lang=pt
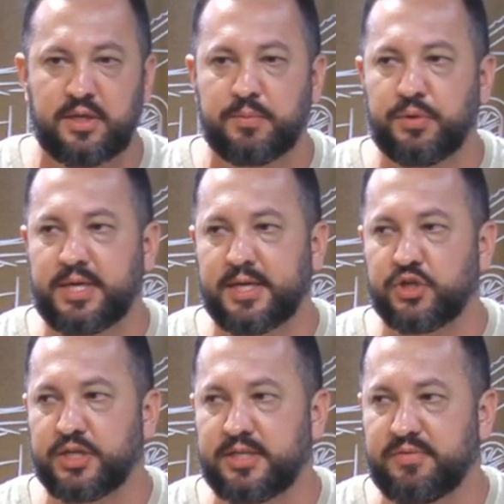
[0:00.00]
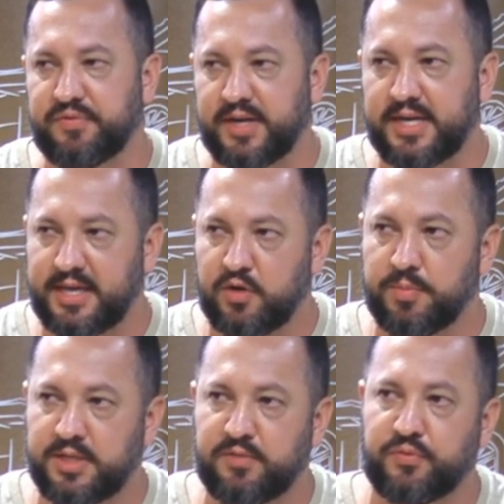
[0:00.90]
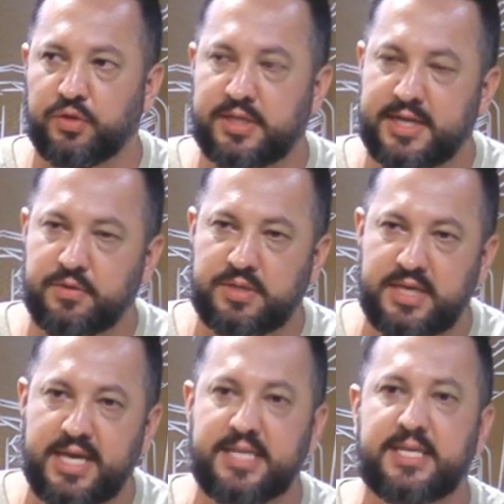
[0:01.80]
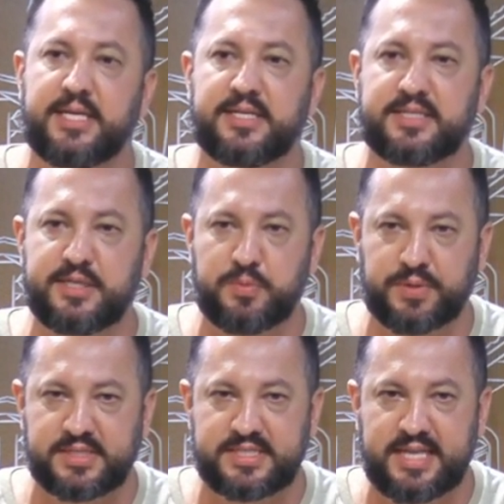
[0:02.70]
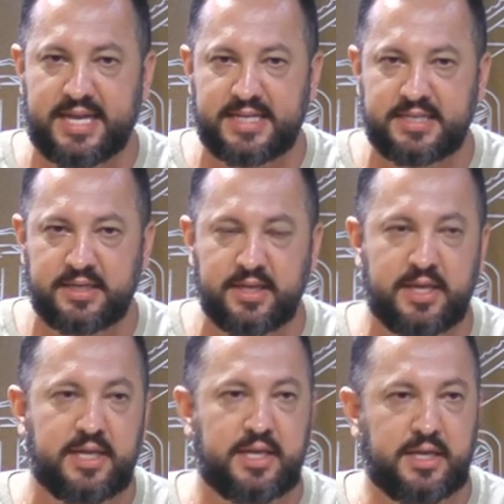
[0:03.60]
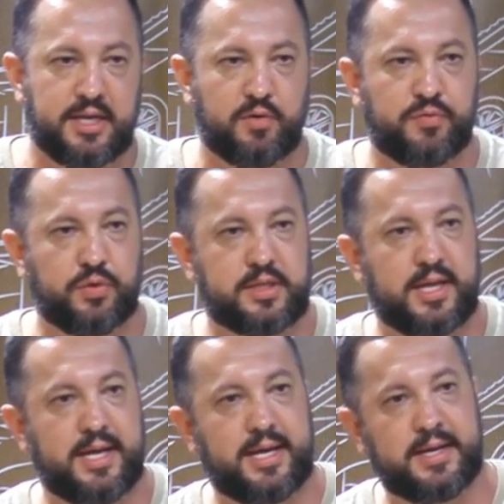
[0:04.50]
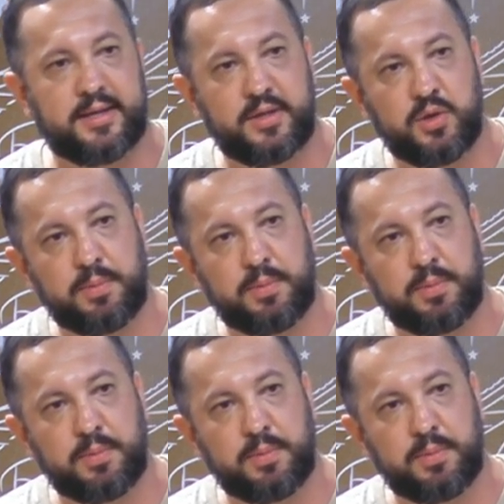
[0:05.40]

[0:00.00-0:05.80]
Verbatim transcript: porque a gente vai realmente votar no que é interessante para a cidade e não votar